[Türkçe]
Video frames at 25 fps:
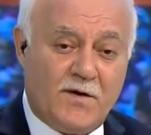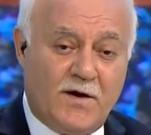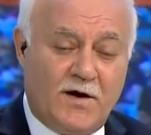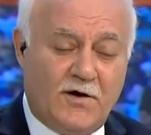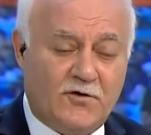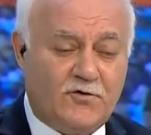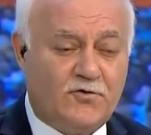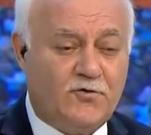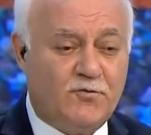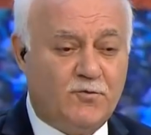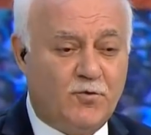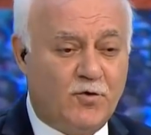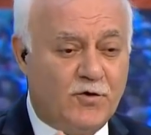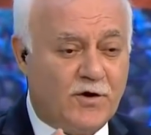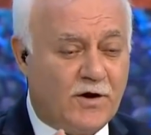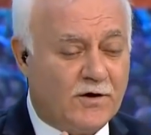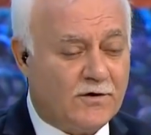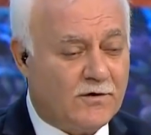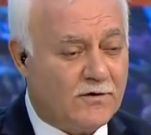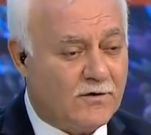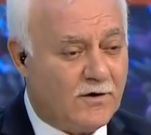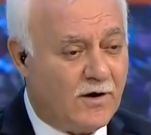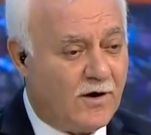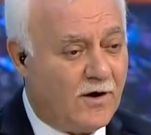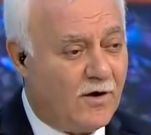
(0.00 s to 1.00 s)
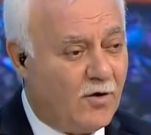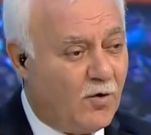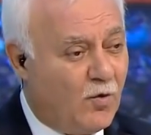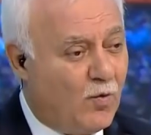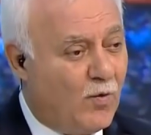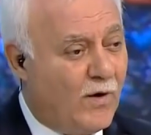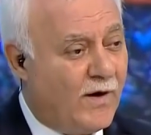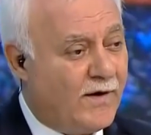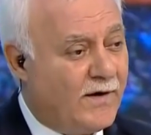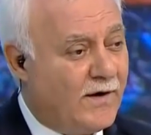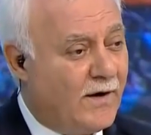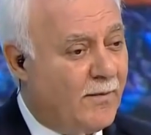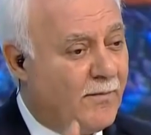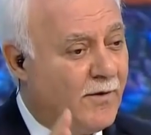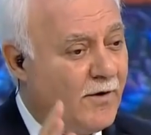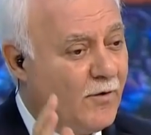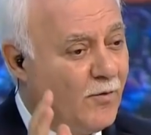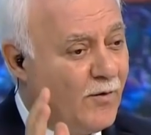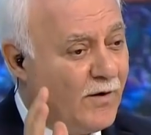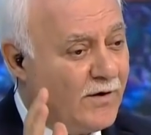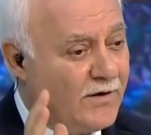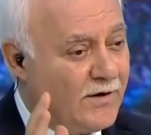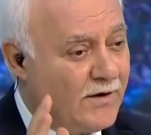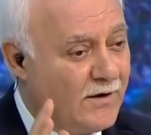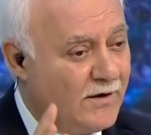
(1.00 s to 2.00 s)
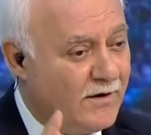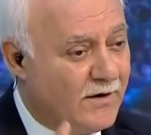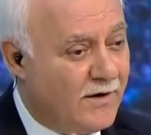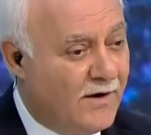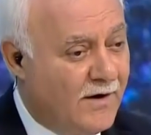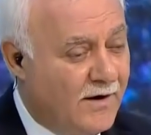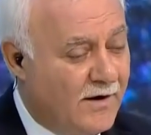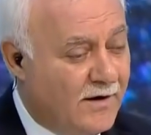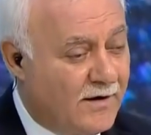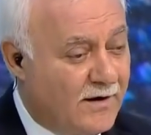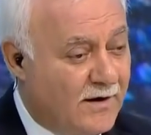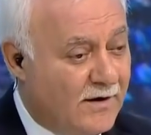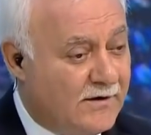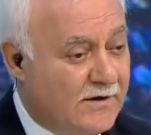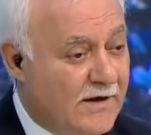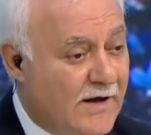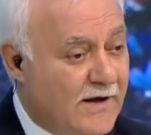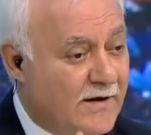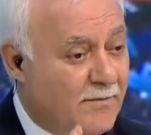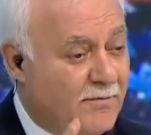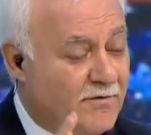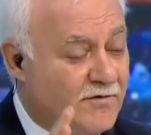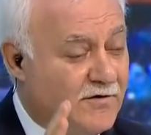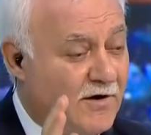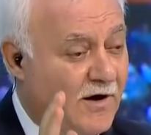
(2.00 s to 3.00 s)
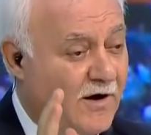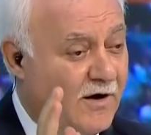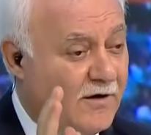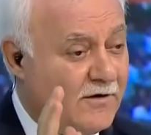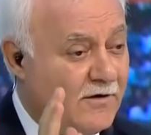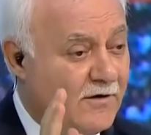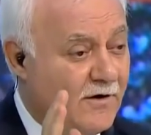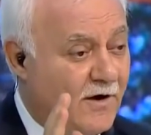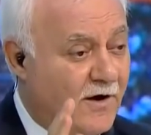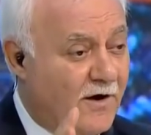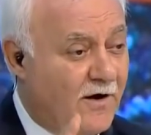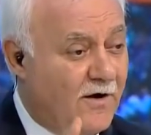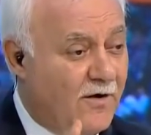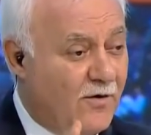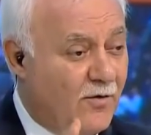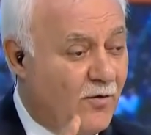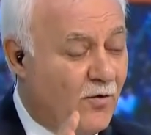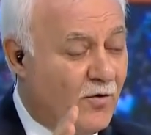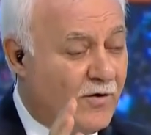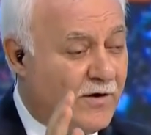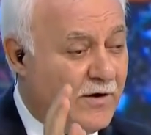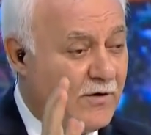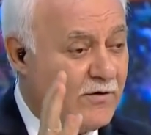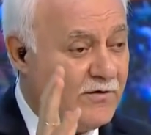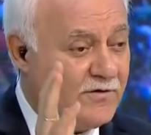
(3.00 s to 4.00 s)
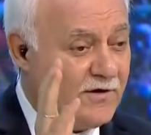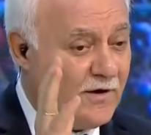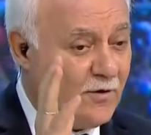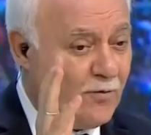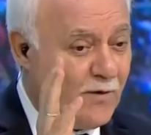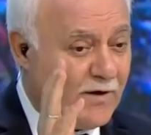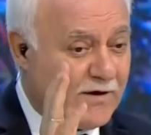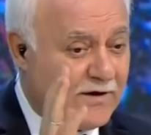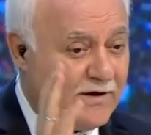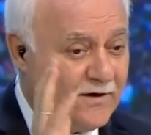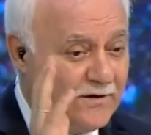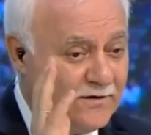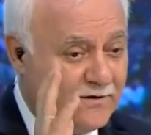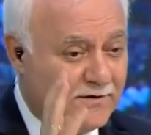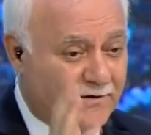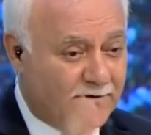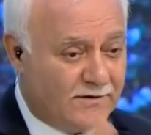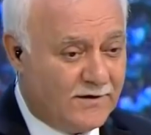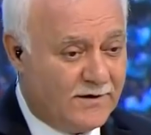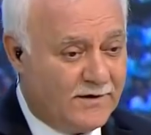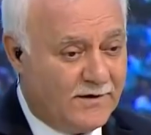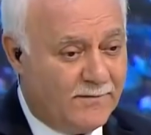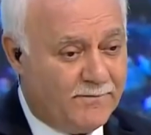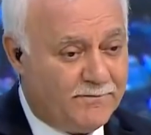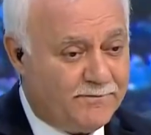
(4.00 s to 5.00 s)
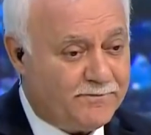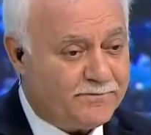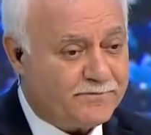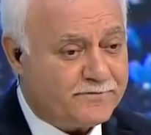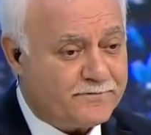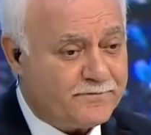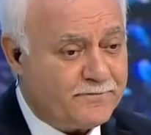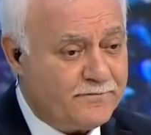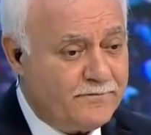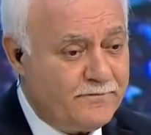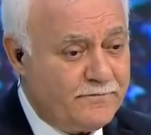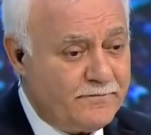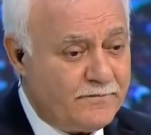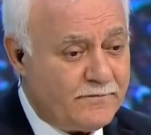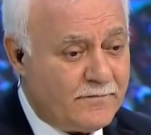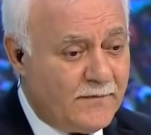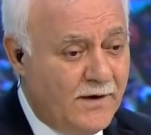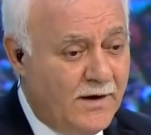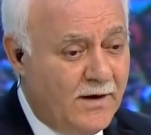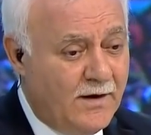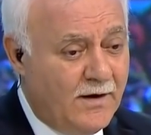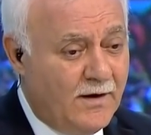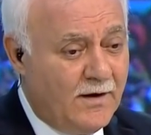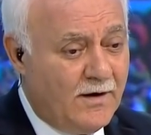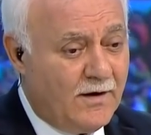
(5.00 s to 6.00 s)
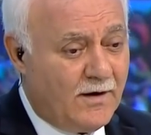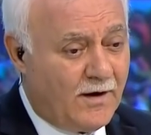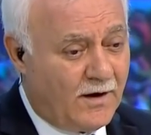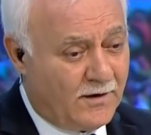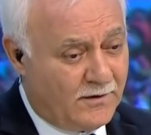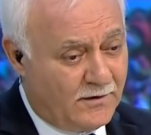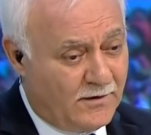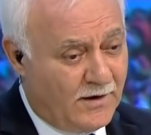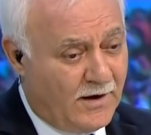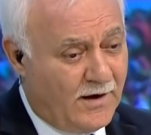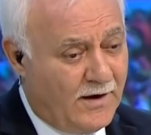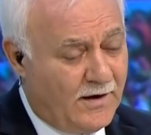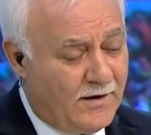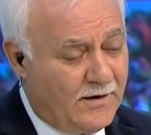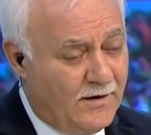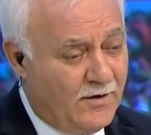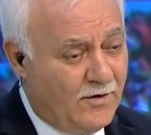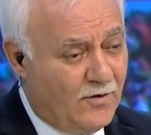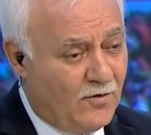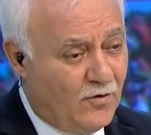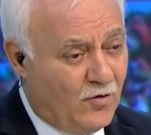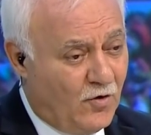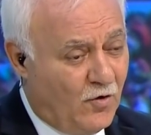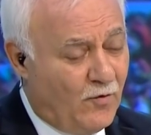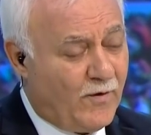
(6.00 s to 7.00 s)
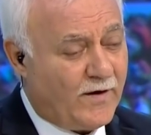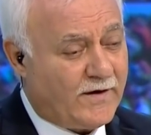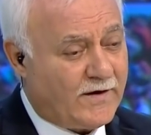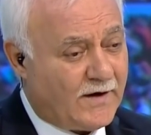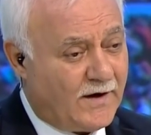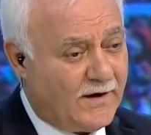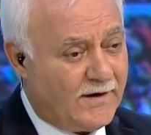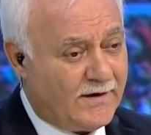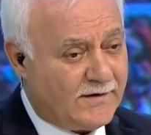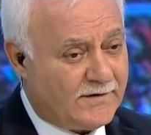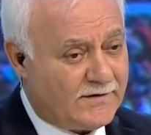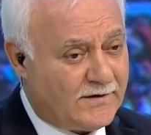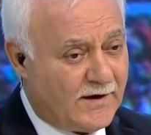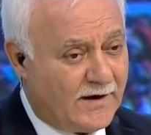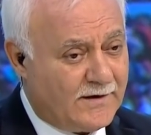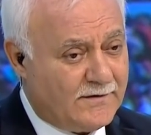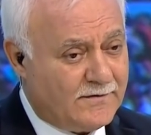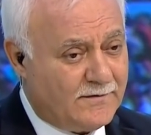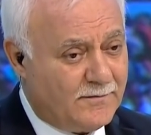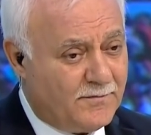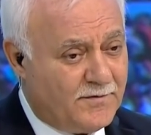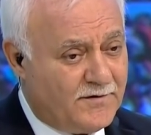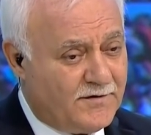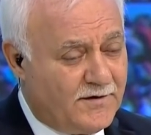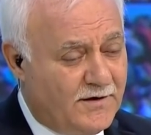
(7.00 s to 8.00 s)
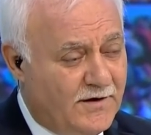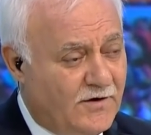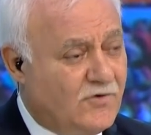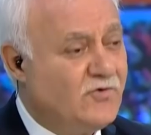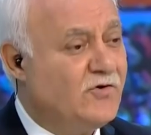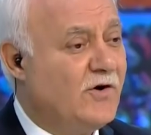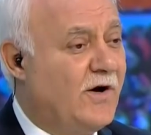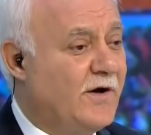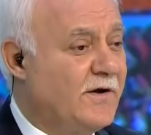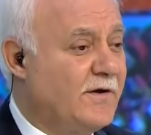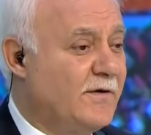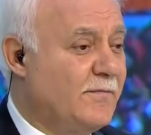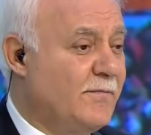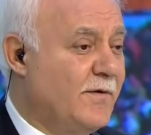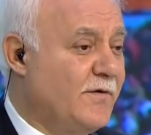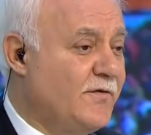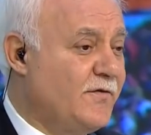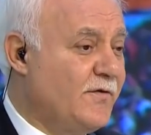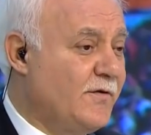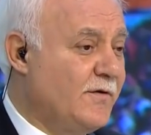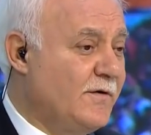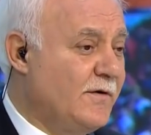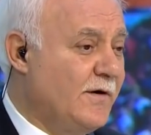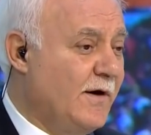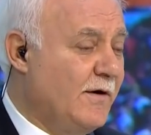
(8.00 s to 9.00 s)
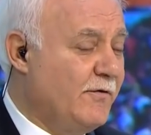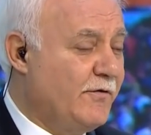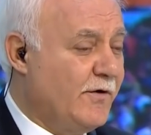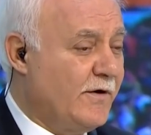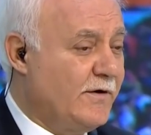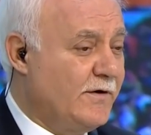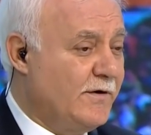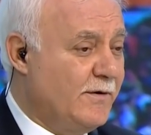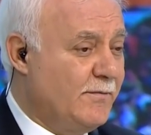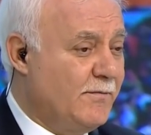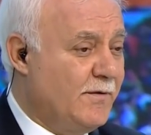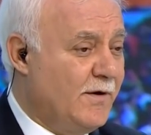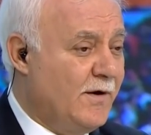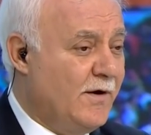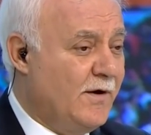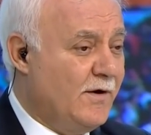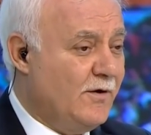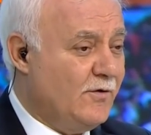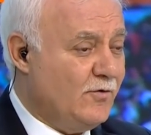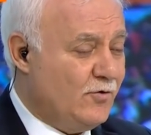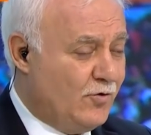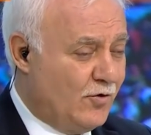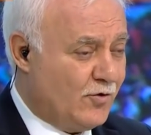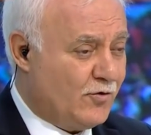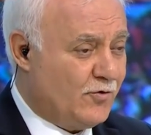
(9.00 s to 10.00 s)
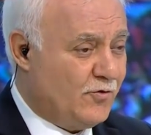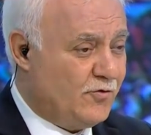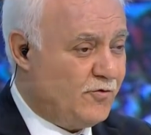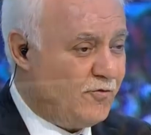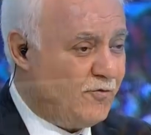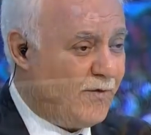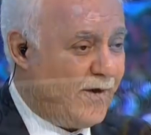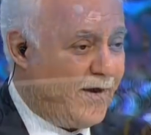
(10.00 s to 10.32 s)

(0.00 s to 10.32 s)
Hasbunallahu ve ni'mel vekil. Yeter bize Allah o ne güzel vekildir dedim. Allah o vekaletten bizi hiç ayırmasın efendim diyoruz